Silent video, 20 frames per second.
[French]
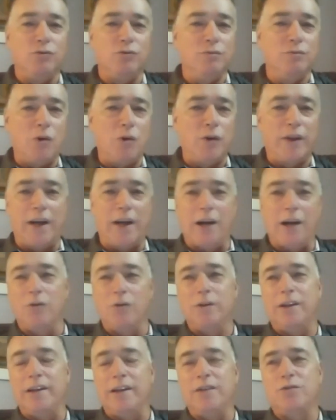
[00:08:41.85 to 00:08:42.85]
tout le monde
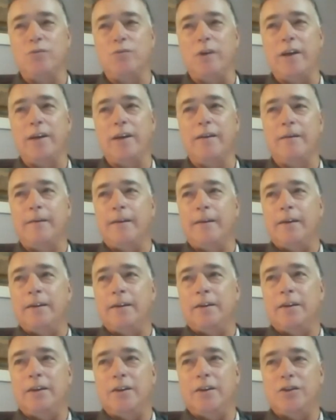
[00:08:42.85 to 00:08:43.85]
raconte les souhaits.
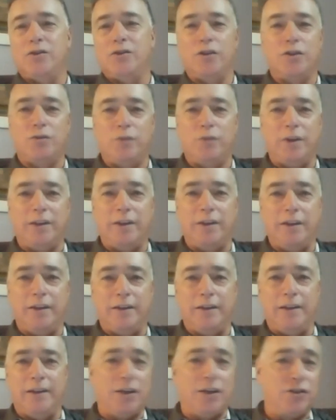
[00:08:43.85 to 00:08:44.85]
Euh, je te souhaite
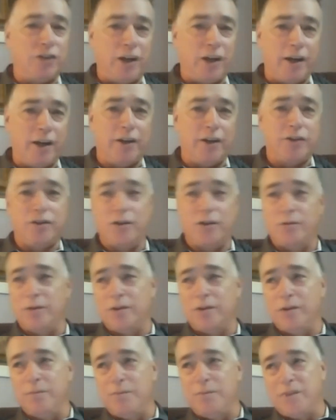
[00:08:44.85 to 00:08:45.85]
euh, de l'argent, je te
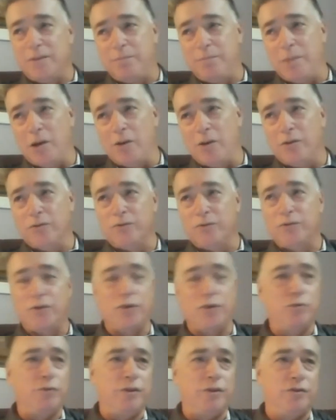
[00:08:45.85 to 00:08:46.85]
souhaite une petite blonde, je
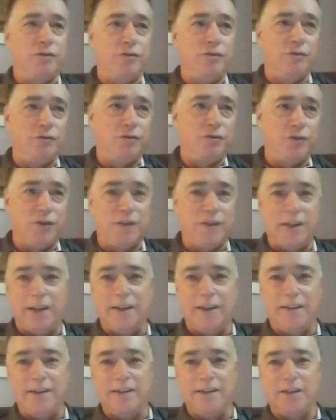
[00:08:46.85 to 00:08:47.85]
te souhaite du succès
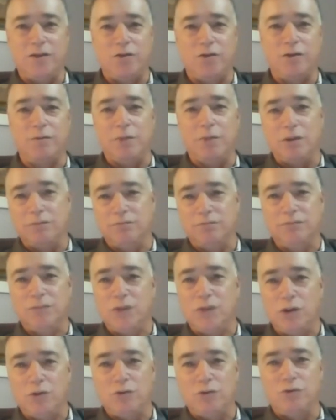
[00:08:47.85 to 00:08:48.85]
dans tes études. Bon,
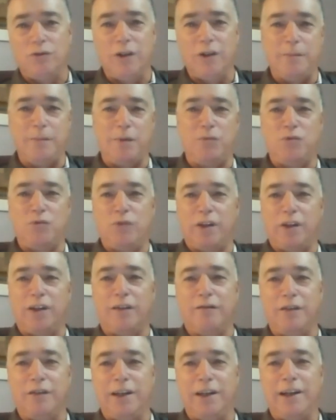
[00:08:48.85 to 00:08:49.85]
c'est toujours les mêmes souhaits qui
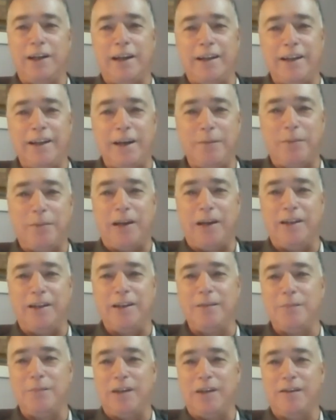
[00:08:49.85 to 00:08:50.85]
revenaient année après
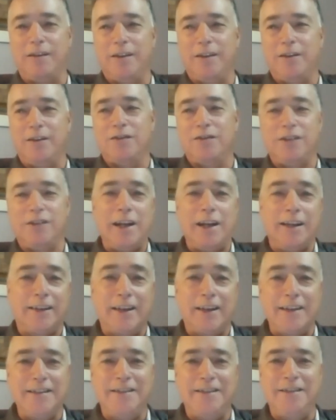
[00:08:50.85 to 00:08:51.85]
année, mais c'était la
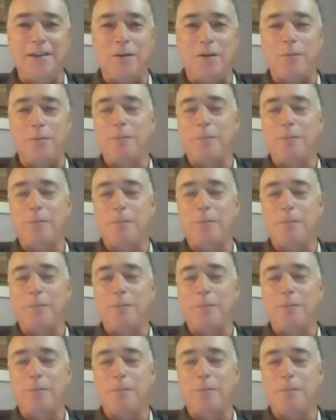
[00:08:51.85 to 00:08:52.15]
tradition.